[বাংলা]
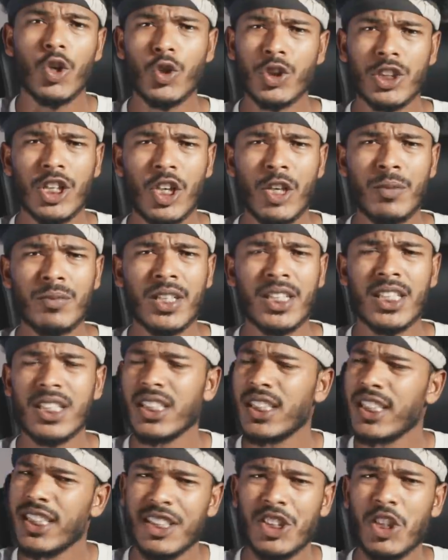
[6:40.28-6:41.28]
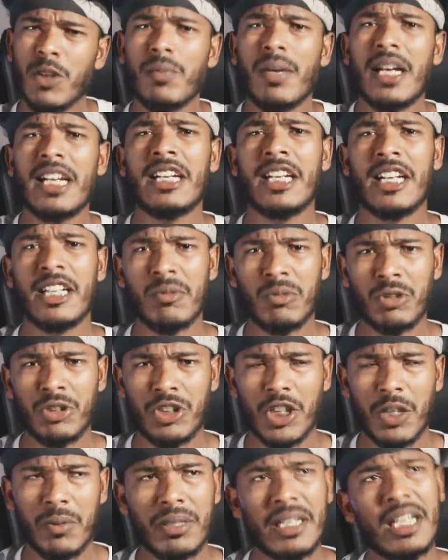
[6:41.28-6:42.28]
রোজা রমজানের দিনে সব মানে টানে
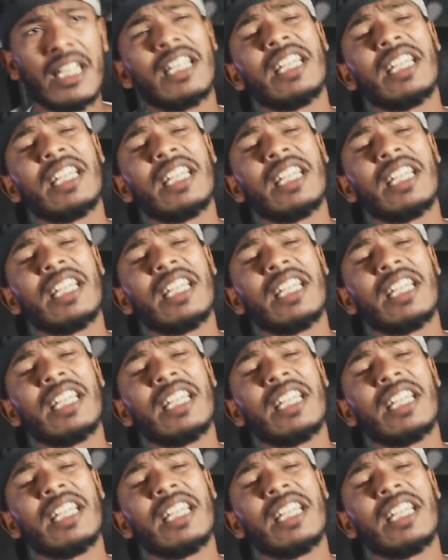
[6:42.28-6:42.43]
বুঝতে হবে না